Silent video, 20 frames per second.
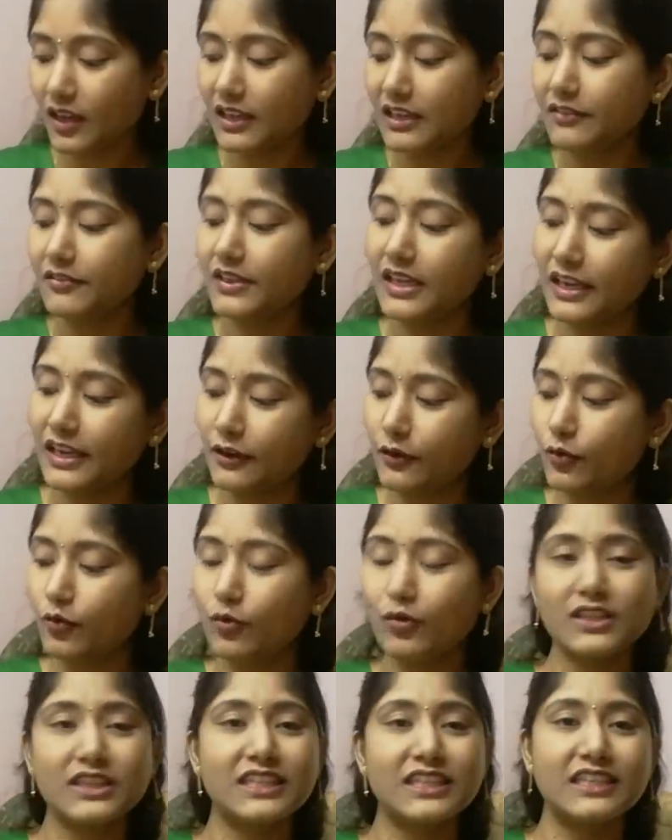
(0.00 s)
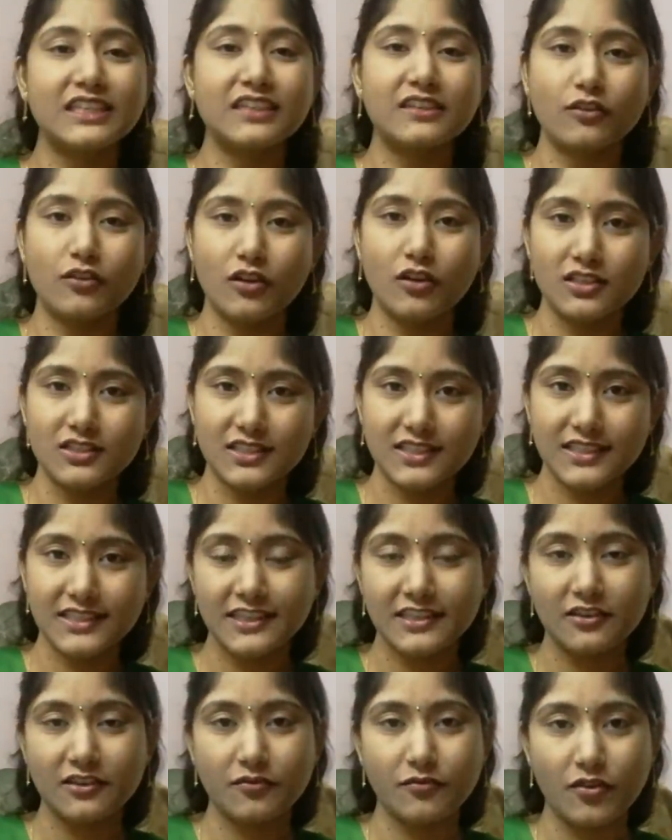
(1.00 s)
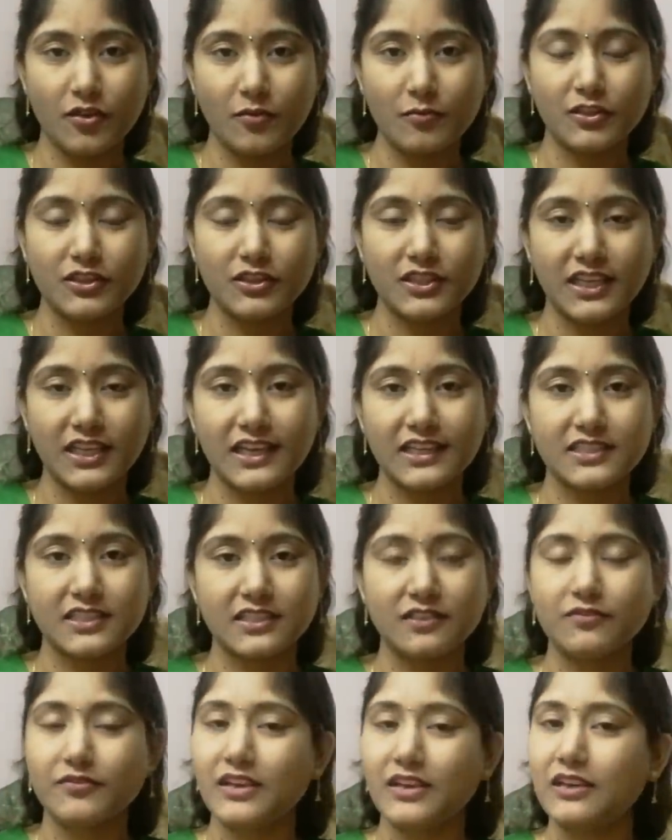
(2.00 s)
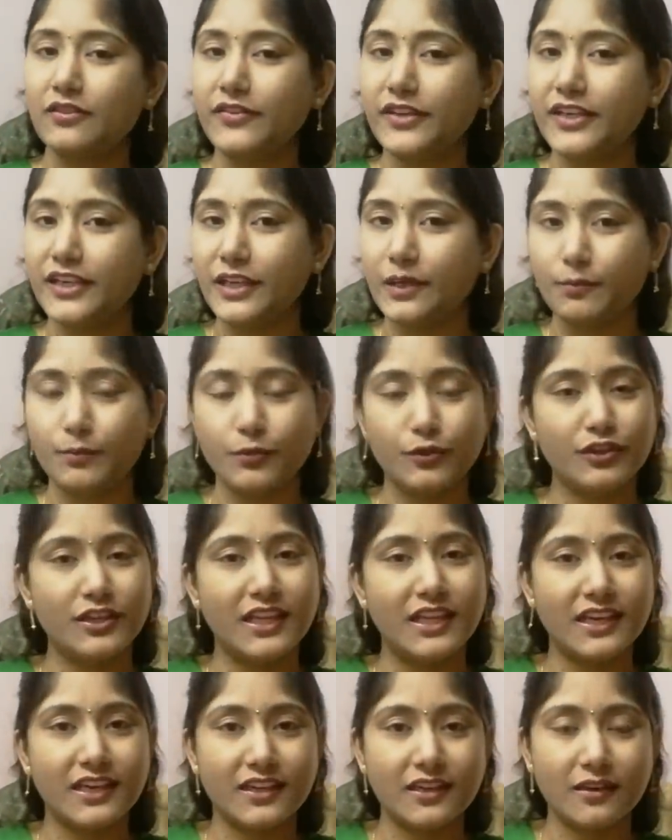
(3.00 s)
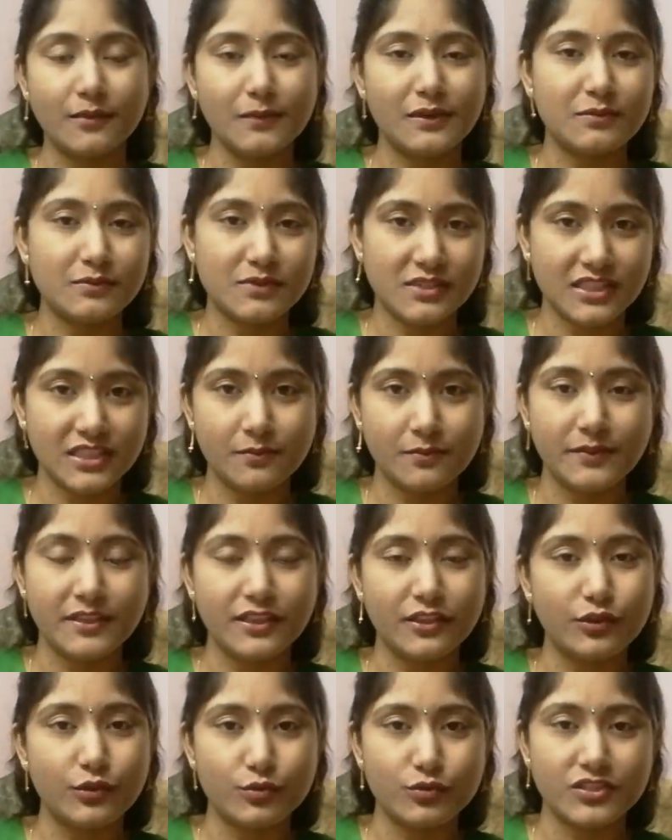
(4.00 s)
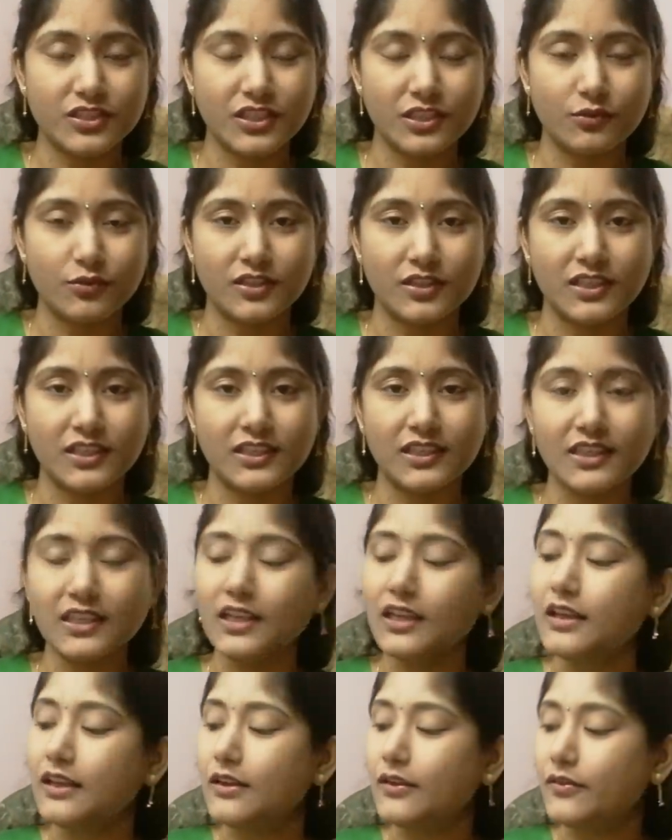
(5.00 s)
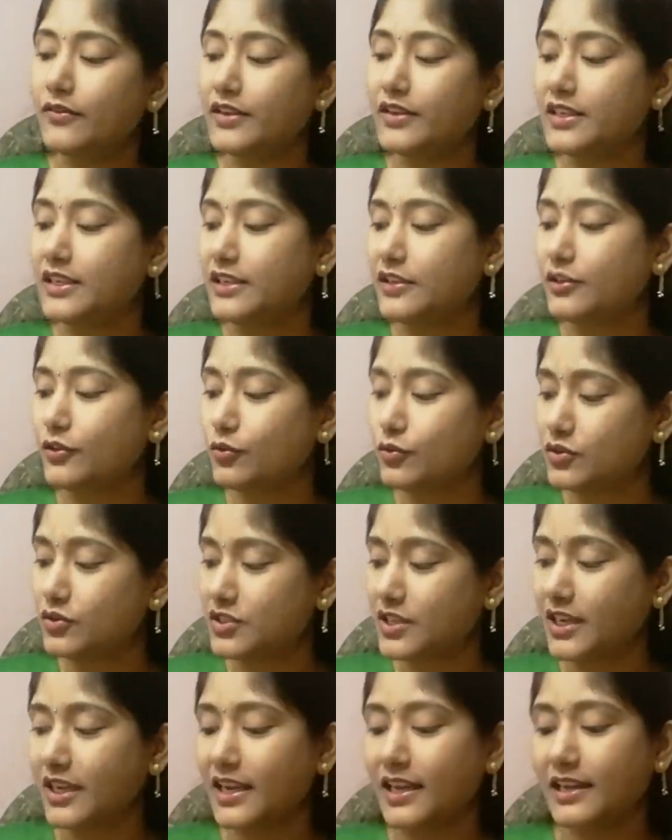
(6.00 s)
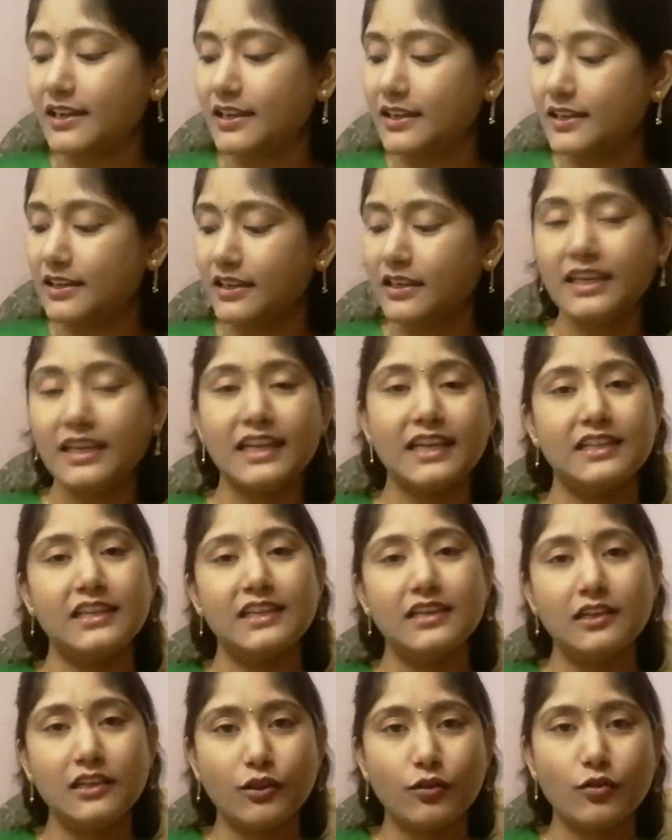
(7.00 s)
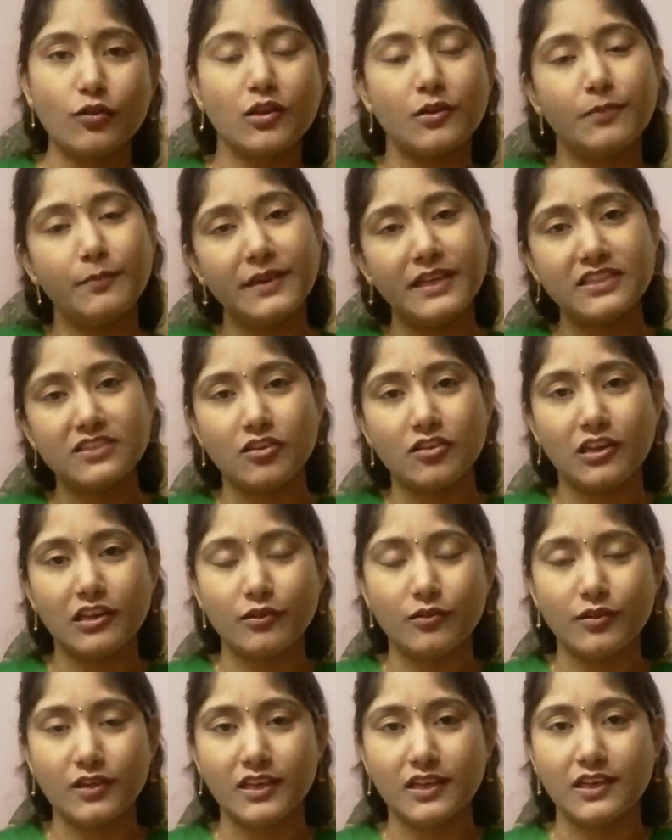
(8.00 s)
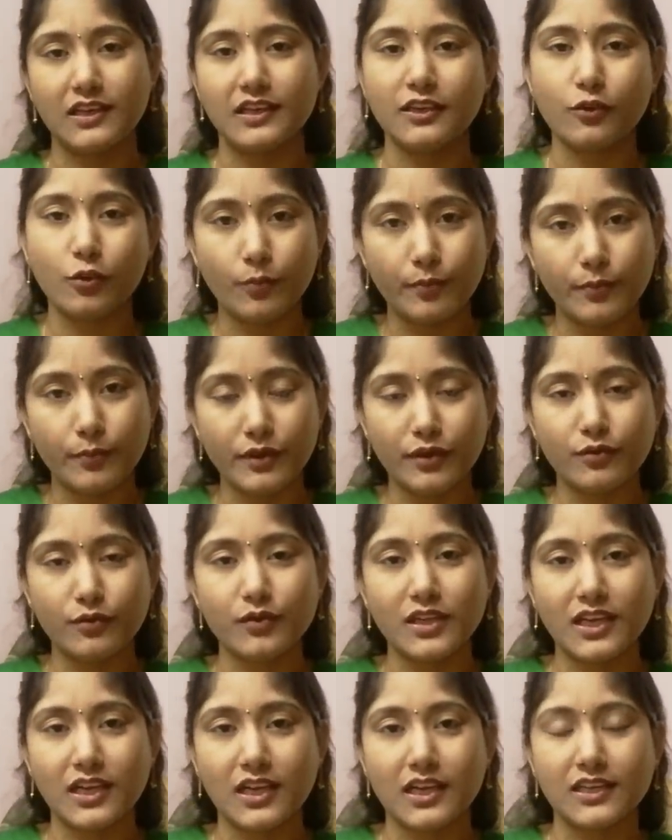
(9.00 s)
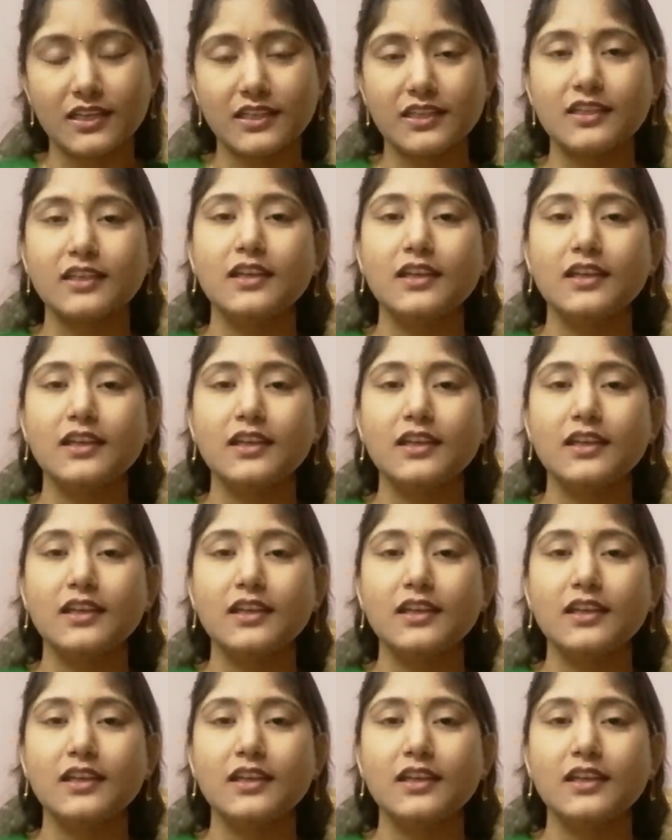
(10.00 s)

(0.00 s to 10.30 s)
ఇవి ఎక్కువగా థిక్ కాన్సన్ట్రేటెడ్ ఫామ్లో తయారు చేయడం వల్ల వీటిని ఎప్పుడు డైరెక్ట్గా మనం స్కిన్ మీద యూజ్ చేయకూడదండి వీటిని యూజ్ చేయాలి అంటే ఏదైనా ఇంకొక బేస్ ఆయిల్ ఉండాలి అంటే కొబ్బరి నూనె కానీ